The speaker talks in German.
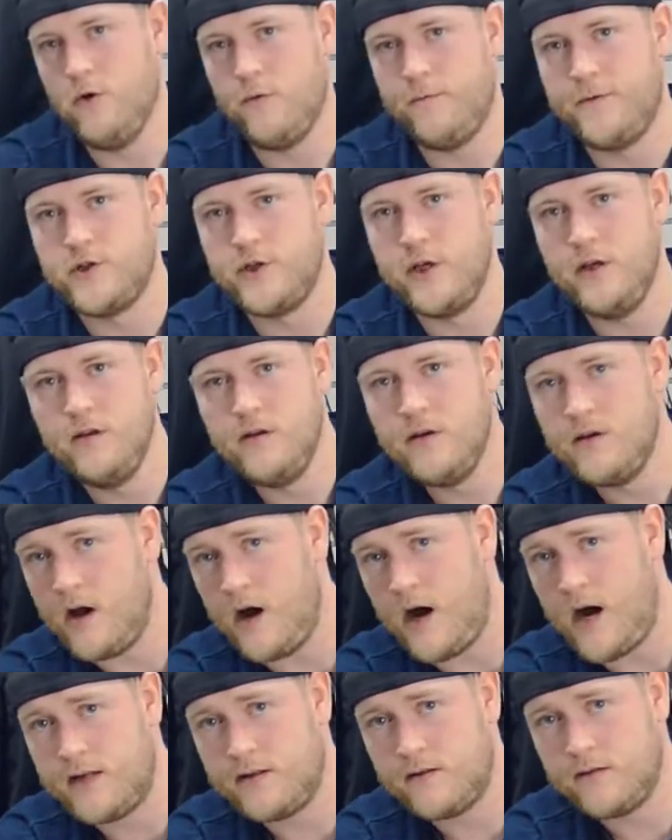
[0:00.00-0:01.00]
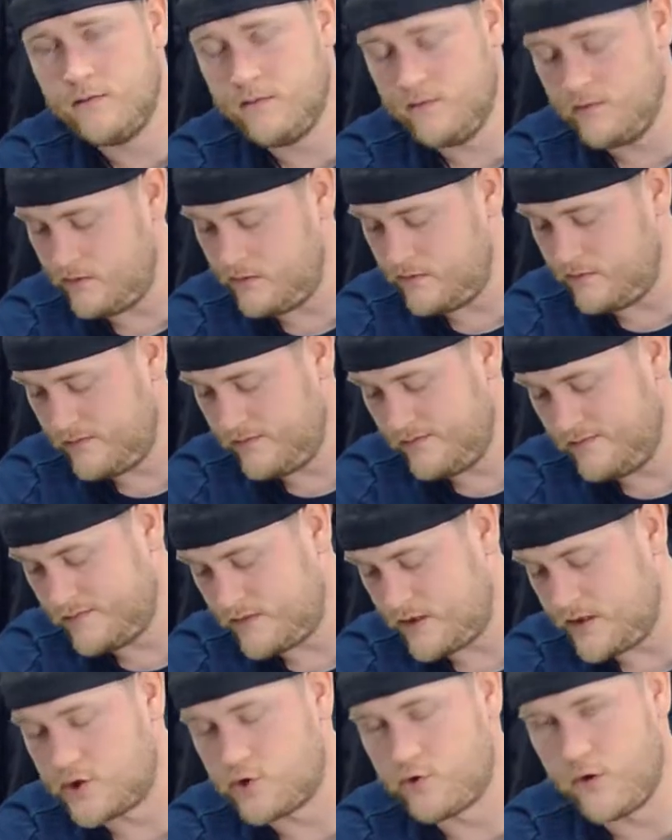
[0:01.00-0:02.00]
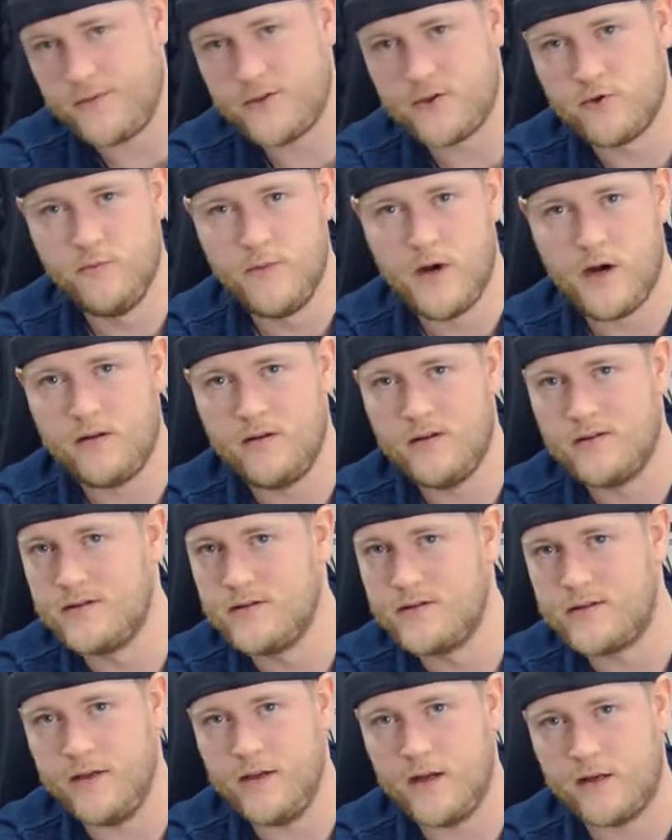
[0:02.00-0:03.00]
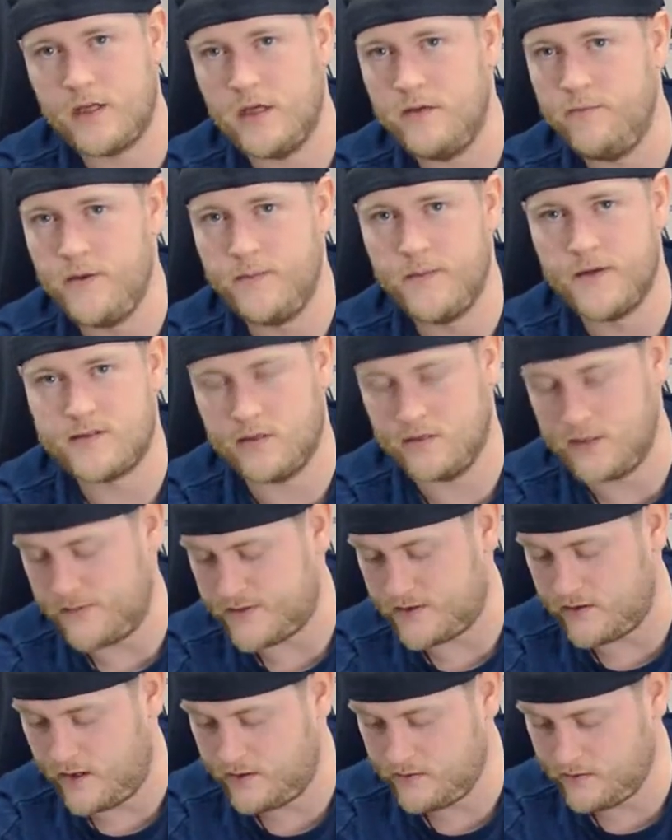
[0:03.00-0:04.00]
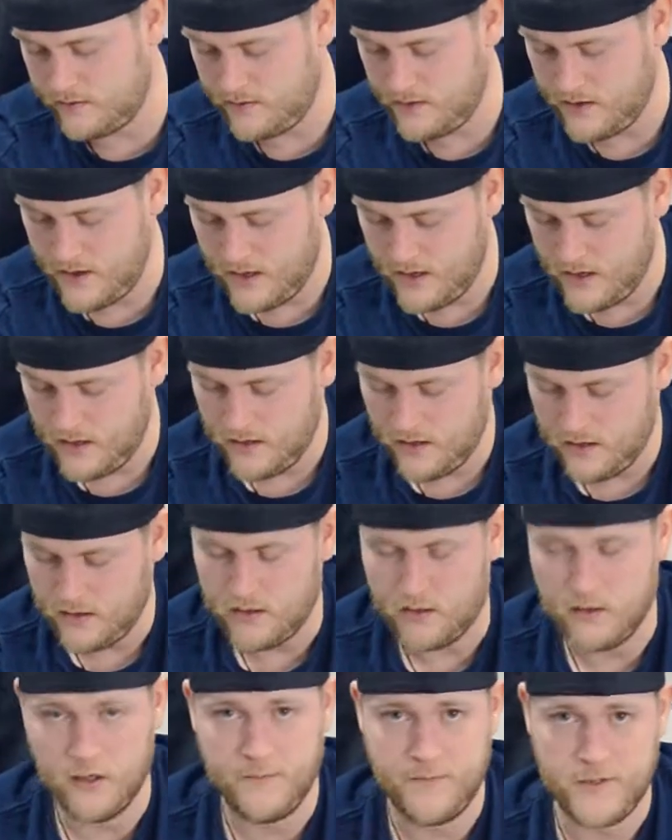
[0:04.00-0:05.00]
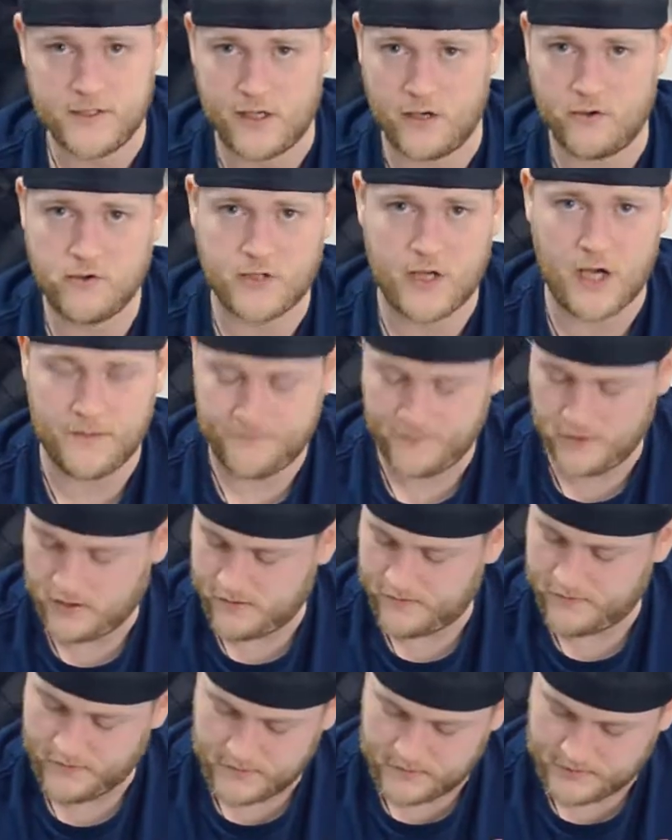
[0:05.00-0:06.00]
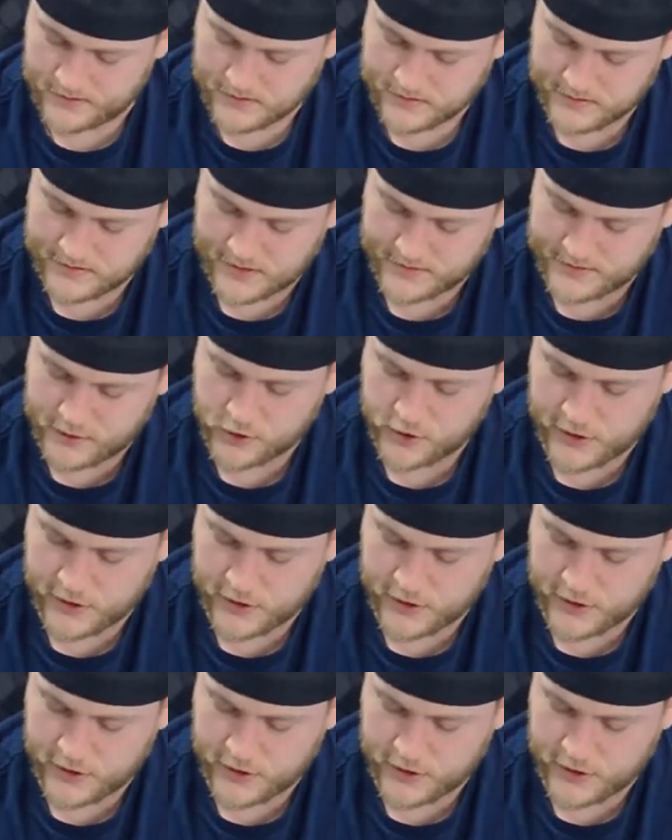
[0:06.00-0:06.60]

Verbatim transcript: auch verschiedene Arten die Straps zumachen. Das ist je nachdem, wie man es am liebsten hätte. Ähm, ich zeige euch gerade mal, das ist jetzt die